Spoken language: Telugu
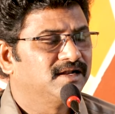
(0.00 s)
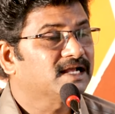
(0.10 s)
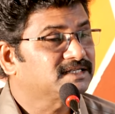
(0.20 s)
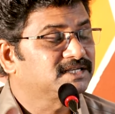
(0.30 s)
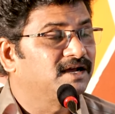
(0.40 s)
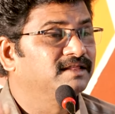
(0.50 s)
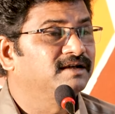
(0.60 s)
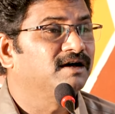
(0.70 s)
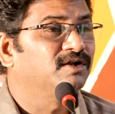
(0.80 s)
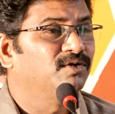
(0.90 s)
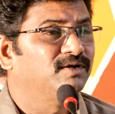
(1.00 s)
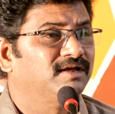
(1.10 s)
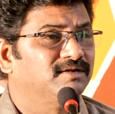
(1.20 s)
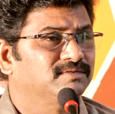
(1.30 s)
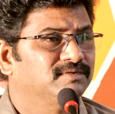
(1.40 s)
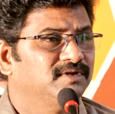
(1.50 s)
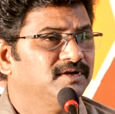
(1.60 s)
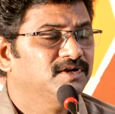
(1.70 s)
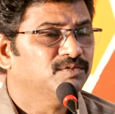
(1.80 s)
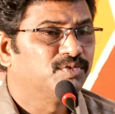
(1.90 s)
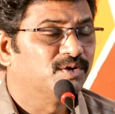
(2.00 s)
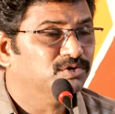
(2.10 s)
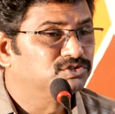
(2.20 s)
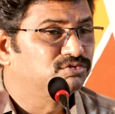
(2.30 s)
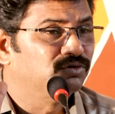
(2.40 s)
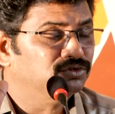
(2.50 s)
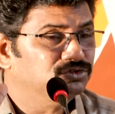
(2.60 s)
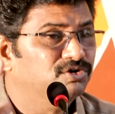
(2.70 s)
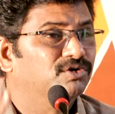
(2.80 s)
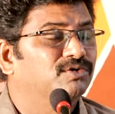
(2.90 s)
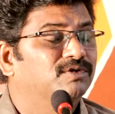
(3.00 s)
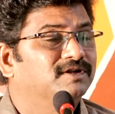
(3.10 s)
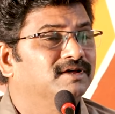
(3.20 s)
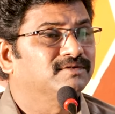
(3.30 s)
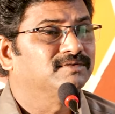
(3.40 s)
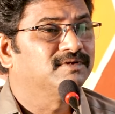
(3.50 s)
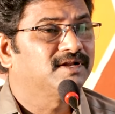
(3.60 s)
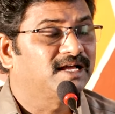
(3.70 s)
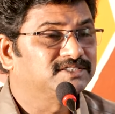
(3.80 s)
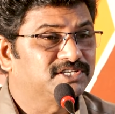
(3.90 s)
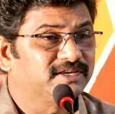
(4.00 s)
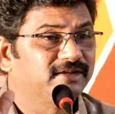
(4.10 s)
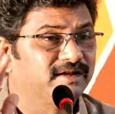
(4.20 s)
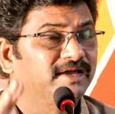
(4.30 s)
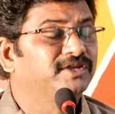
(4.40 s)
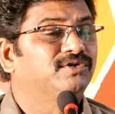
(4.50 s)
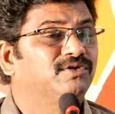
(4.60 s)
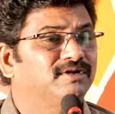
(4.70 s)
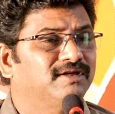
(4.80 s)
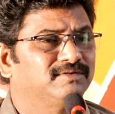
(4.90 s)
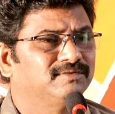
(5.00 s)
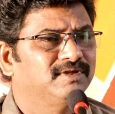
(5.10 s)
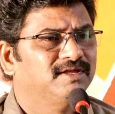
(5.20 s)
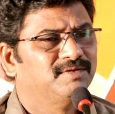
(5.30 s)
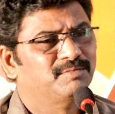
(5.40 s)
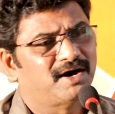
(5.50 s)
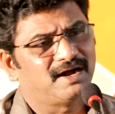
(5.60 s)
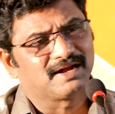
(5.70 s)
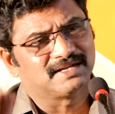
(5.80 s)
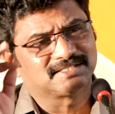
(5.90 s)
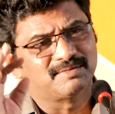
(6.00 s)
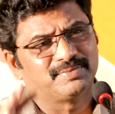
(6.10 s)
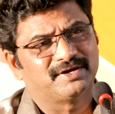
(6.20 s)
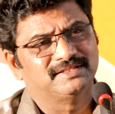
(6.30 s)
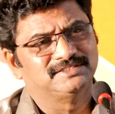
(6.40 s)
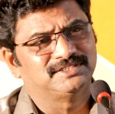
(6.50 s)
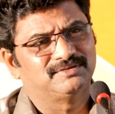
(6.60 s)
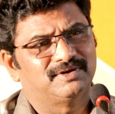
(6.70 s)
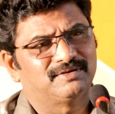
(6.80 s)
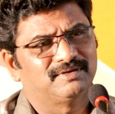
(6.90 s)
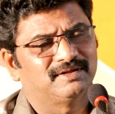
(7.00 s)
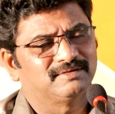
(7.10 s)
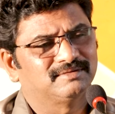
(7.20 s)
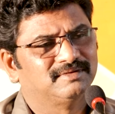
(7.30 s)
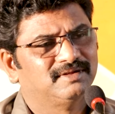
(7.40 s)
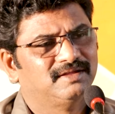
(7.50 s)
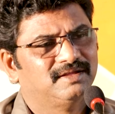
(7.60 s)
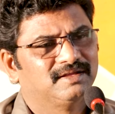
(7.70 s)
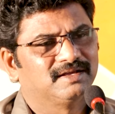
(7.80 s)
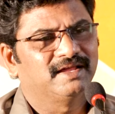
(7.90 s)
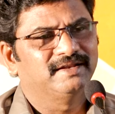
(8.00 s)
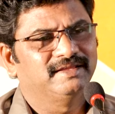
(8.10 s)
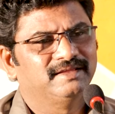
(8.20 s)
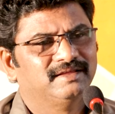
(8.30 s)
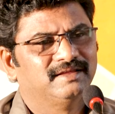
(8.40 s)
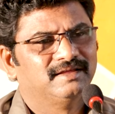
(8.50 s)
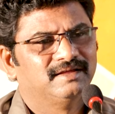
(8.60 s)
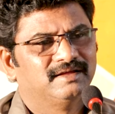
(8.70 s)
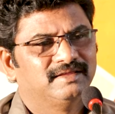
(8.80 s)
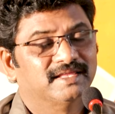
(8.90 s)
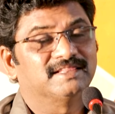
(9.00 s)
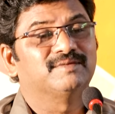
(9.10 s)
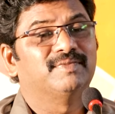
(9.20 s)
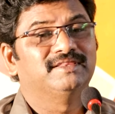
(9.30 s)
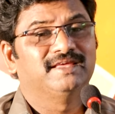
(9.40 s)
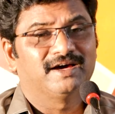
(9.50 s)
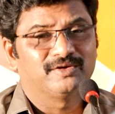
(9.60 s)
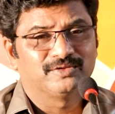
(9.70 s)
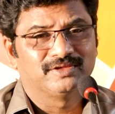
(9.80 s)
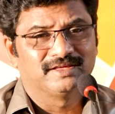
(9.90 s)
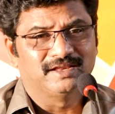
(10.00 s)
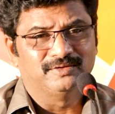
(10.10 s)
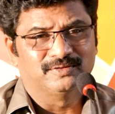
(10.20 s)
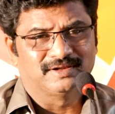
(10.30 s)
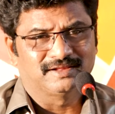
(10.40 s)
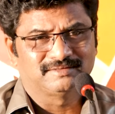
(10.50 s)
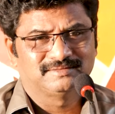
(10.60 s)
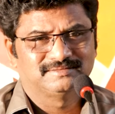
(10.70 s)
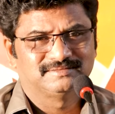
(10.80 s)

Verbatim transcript: లక్షాధికారులు ఉన్నారు ప్రభుత్వ ఉద్యోగులు ఉన్నారు రాజకీయ నాయకులు ఉన్నారు బాగా సంపాదించిన వారు ఉన్నారు కానీ ఎంతమంది ఆరోగ్యం కలిగి ఉన్నారు